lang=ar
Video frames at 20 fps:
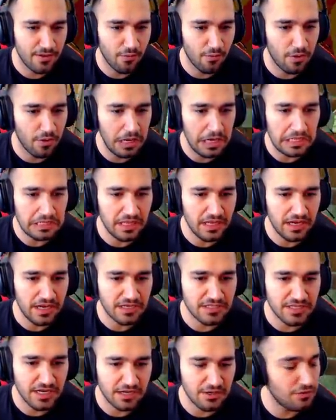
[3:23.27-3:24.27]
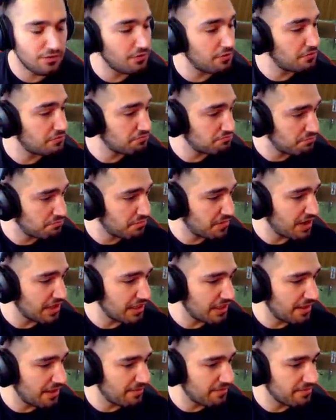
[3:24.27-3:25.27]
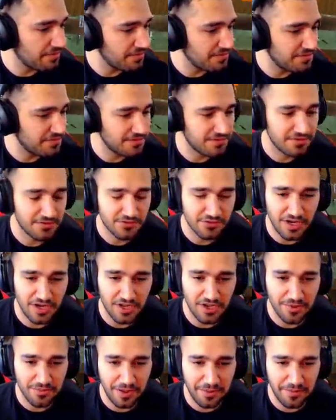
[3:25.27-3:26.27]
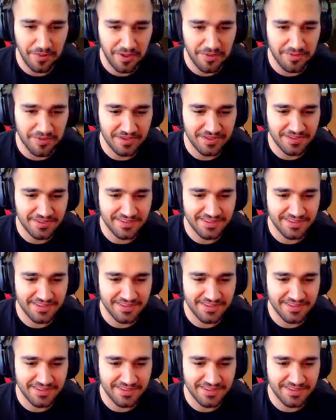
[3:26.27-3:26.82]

والله طالع شكله مرتب شو رايكم حبايبي